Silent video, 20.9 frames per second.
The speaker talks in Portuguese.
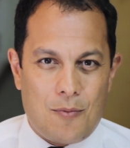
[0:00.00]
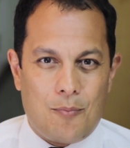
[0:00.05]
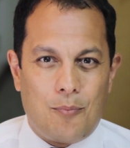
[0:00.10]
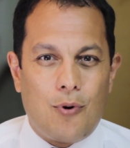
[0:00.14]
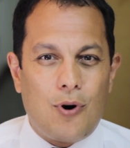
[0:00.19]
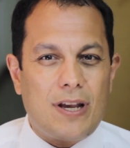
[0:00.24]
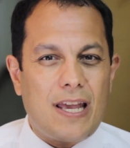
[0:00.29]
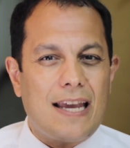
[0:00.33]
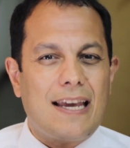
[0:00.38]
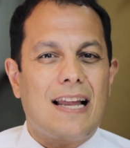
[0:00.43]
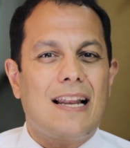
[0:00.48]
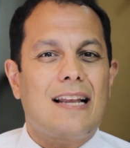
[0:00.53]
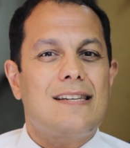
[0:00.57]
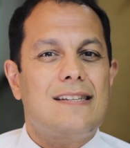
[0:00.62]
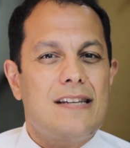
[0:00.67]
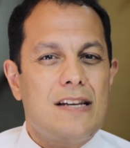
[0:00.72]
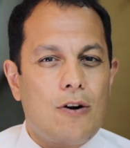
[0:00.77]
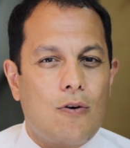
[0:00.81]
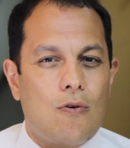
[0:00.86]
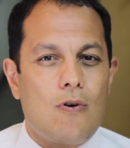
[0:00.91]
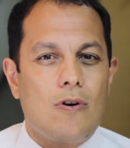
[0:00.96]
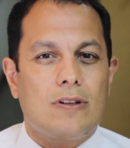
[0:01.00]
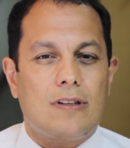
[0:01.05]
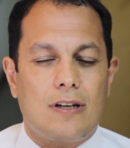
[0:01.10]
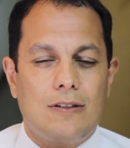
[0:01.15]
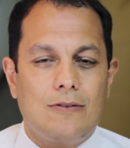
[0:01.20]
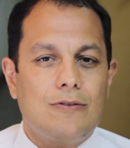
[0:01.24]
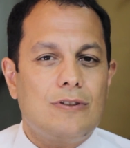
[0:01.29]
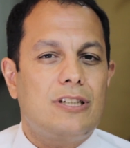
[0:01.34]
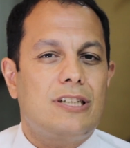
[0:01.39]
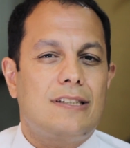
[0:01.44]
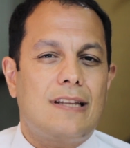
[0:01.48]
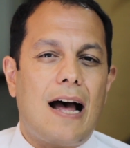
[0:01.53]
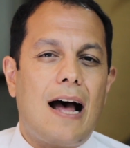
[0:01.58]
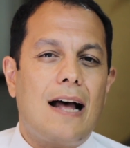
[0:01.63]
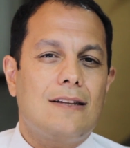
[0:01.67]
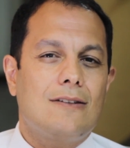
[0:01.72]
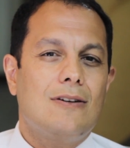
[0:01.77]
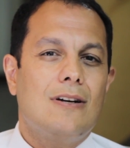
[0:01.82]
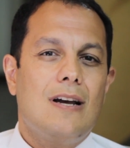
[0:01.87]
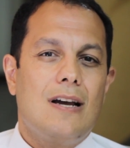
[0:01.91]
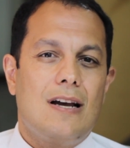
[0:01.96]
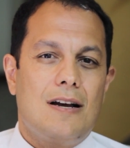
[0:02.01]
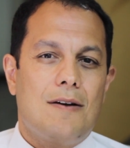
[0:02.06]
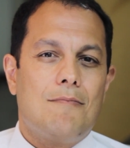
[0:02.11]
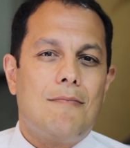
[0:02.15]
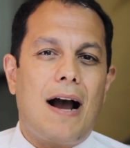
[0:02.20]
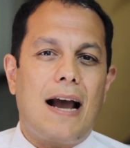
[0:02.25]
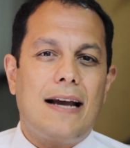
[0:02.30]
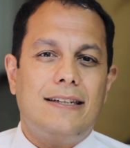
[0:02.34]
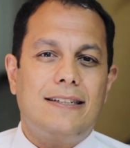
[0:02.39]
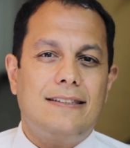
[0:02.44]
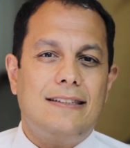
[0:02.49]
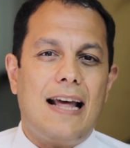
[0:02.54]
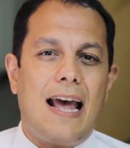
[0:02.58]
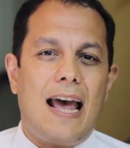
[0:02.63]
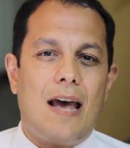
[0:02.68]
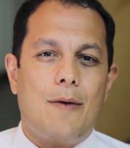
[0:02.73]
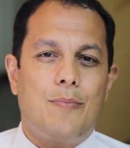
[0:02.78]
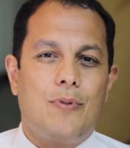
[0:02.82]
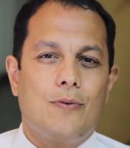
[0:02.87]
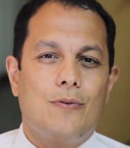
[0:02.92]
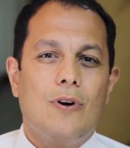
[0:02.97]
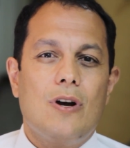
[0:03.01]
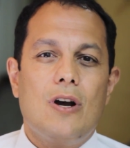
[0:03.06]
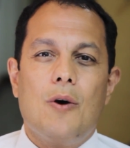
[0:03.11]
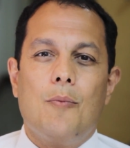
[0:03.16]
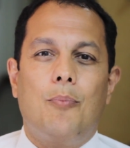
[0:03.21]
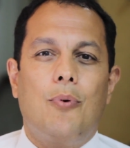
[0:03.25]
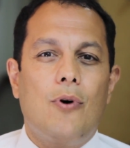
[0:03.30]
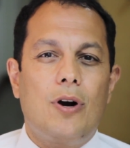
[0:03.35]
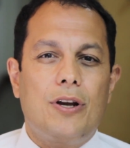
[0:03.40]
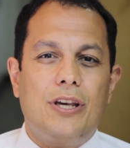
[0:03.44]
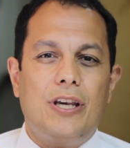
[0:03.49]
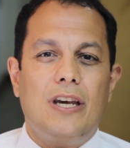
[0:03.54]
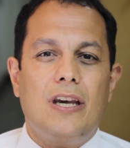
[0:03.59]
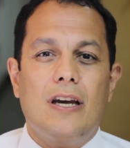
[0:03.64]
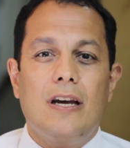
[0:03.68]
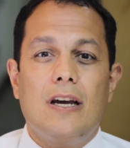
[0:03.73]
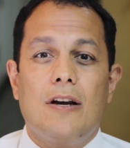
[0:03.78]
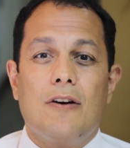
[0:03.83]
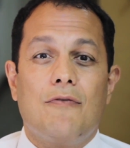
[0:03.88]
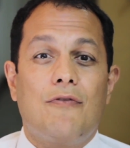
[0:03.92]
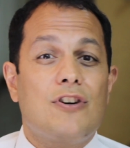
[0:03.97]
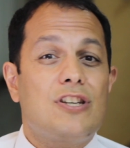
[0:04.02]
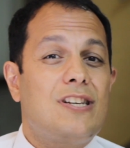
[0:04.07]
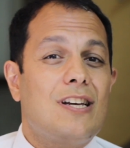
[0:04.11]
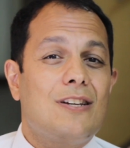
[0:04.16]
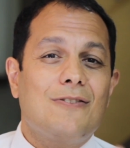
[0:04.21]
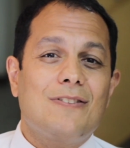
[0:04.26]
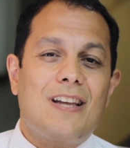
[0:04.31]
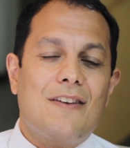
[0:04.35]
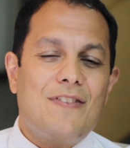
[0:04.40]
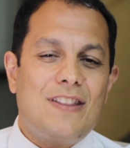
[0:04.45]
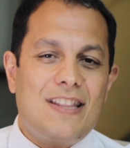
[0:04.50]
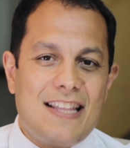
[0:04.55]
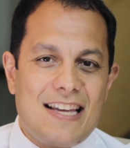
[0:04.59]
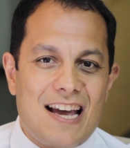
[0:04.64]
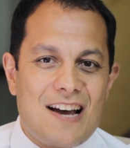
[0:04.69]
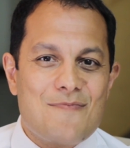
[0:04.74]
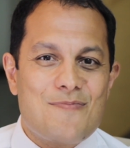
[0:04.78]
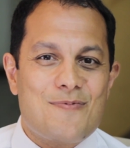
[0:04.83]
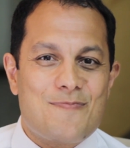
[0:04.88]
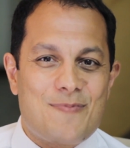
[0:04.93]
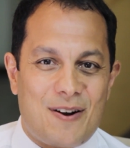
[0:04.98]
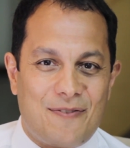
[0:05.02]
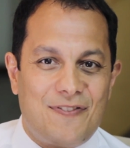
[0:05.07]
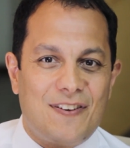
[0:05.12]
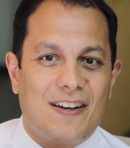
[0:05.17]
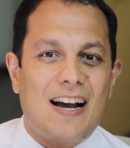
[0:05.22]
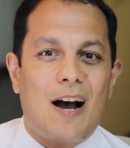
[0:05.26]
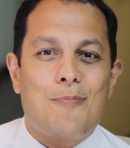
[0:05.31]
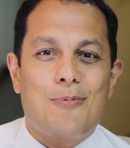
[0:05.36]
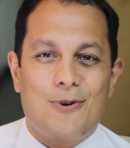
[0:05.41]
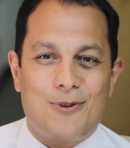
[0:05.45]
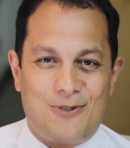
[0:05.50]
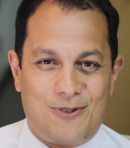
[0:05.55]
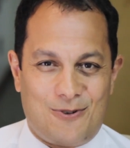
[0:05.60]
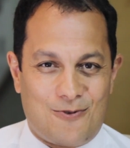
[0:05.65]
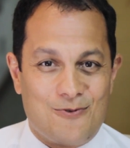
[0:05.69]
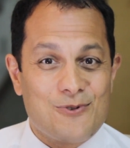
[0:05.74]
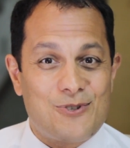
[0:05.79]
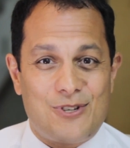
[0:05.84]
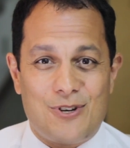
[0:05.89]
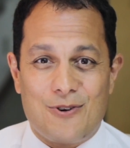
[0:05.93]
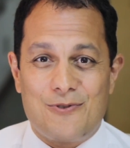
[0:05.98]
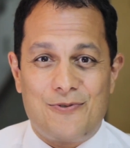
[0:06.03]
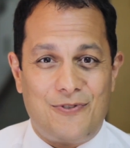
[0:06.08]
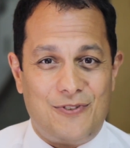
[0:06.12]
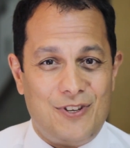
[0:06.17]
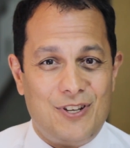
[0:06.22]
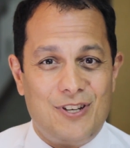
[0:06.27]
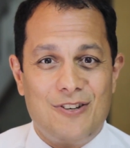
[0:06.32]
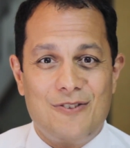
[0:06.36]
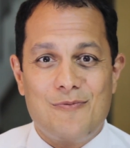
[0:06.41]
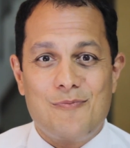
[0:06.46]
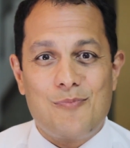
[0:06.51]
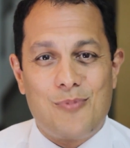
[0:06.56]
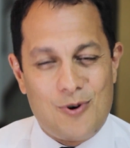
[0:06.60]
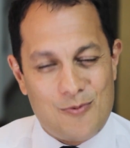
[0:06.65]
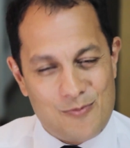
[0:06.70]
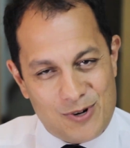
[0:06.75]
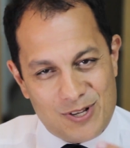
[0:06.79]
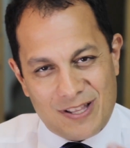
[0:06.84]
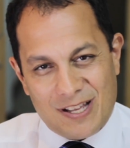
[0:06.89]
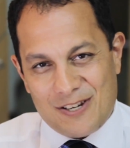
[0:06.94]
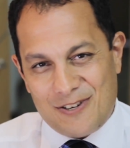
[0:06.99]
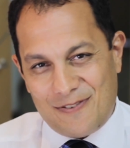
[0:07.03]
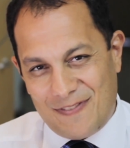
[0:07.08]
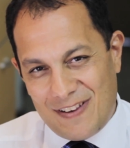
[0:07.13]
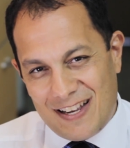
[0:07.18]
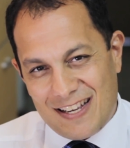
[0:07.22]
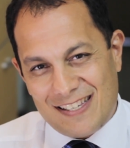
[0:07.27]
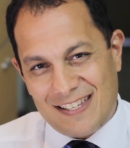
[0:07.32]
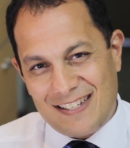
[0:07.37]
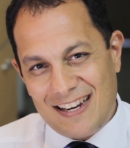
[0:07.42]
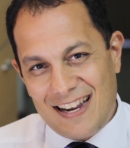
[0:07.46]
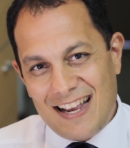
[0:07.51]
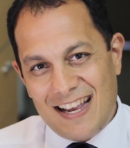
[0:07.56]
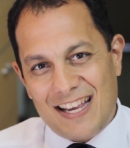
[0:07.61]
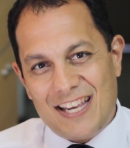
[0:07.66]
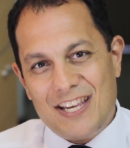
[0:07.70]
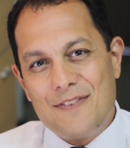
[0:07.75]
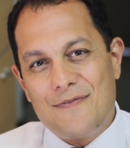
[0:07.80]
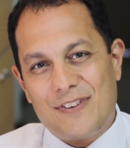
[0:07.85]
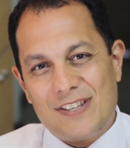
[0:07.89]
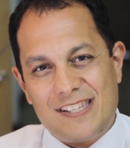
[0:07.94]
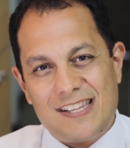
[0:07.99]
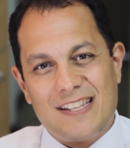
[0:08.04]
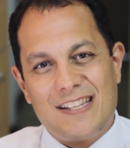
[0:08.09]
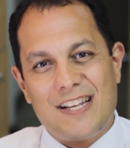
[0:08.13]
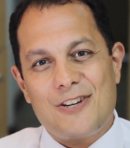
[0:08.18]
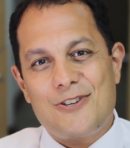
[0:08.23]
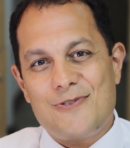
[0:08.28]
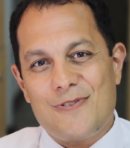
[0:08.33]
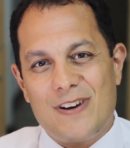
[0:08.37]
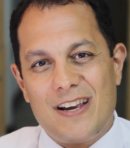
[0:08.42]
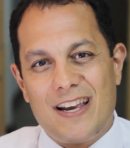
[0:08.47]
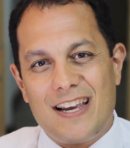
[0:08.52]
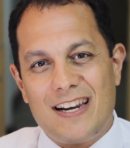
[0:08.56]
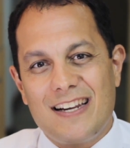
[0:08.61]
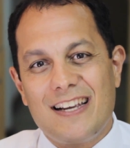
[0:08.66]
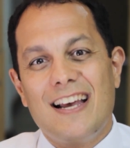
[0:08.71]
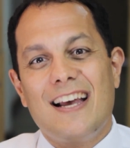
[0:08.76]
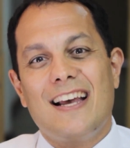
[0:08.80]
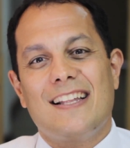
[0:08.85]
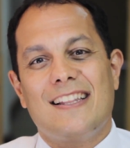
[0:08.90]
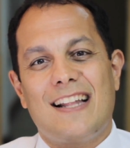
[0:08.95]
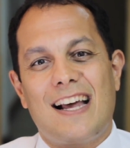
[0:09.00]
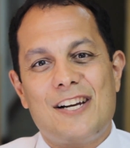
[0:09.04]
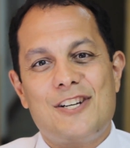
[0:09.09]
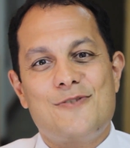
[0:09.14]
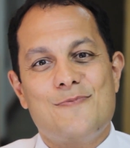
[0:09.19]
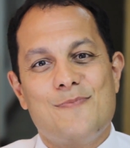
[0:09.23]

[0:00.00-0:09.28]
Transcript: Por que, que ela se encontra num estado mais débil? Porque você não teve tempo para ficar com seu filho, por muitas vezes, e você deixou ele nas